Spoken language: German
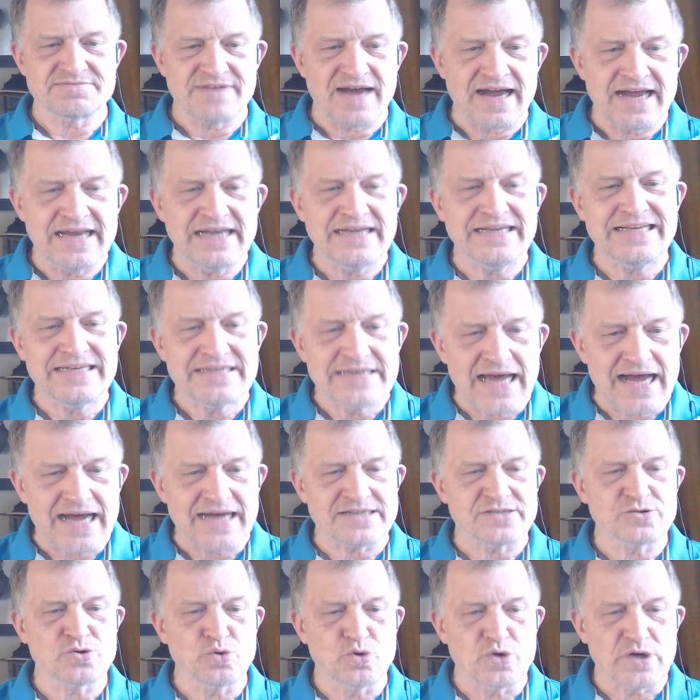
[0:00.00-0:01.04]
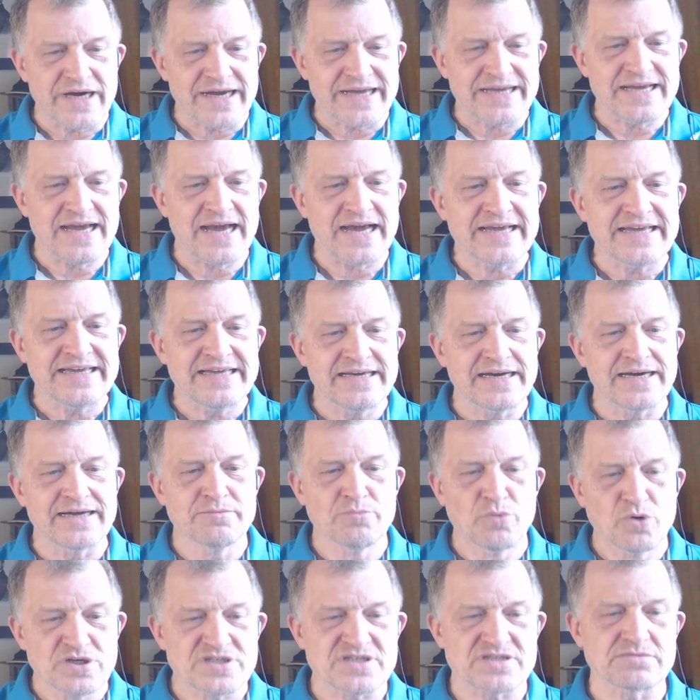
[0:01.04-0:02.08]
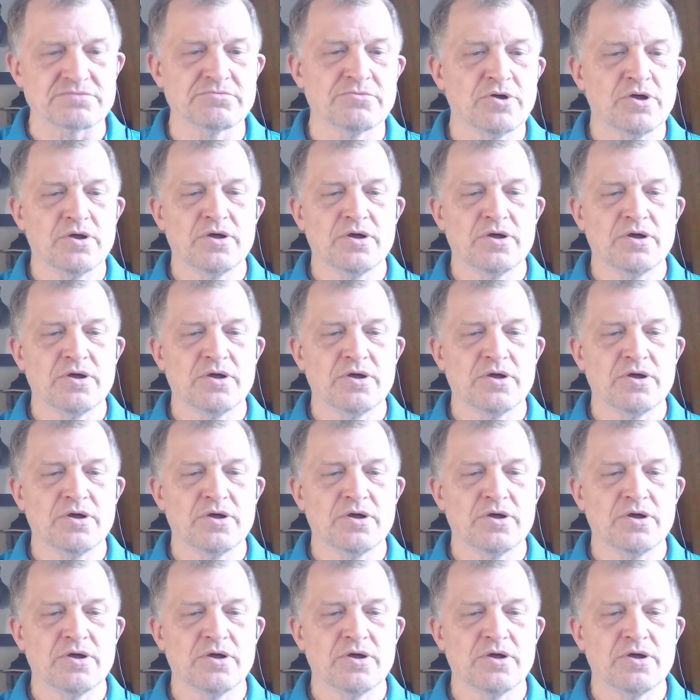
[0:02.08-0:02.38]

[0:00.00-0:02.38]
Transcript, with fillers: weil die NATO reagieren muss.